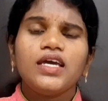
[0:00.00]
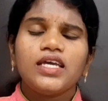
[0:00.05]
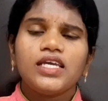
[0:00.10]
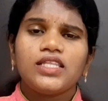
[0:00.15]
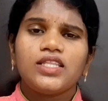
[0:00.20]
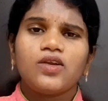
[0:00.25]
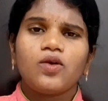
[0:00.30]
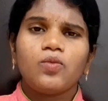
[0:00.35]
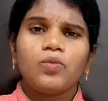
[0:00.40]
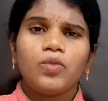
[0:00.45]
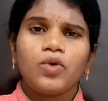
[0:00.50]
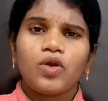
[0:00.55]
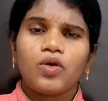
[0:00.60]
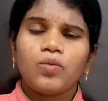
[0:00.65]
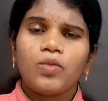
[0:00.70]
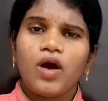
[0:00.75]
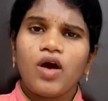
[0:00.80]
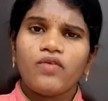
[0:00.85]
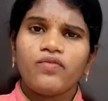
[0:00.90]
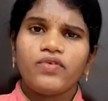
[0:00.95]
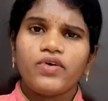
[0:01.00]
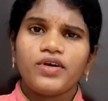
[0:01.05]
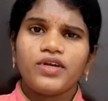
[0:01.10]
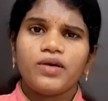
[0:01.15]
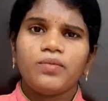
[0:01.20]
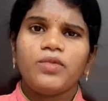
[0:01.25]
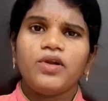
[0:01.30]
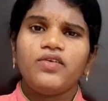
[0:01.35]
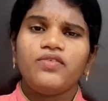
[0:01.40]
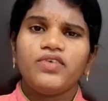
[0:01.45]
இது ரொம்ப ரொம்ப
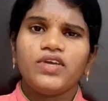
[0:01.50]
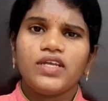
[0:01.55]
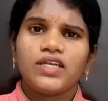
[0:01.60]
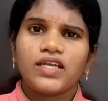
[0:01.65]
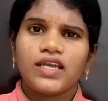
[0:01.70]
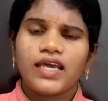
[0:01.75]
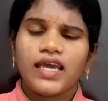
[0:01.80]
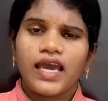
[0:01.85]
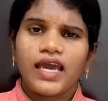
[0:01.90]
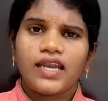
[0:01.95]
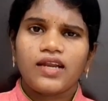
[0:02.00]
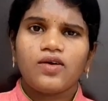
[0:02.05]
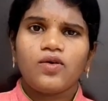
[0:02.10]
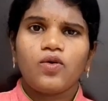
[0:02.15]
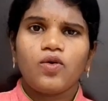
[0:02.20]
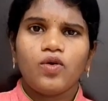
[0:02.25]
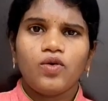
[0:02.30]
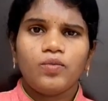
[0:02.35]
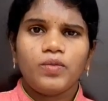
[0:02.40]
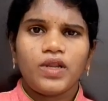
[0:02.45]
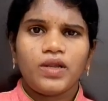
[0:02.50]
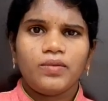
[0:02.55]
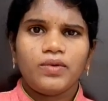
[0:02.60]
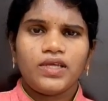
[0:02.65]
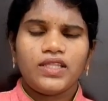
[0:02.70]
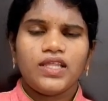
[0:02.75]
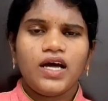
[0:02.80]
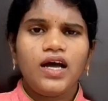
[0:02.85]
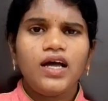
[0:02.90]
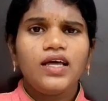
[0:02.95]
அஃபோர்டபுள் வீட்லேயே இருக்க ஹோம்
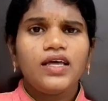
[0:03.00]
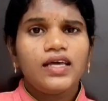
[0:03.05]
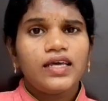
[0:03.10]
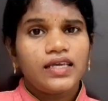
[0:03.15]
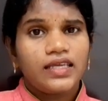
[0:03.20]
ரெமெடி தான்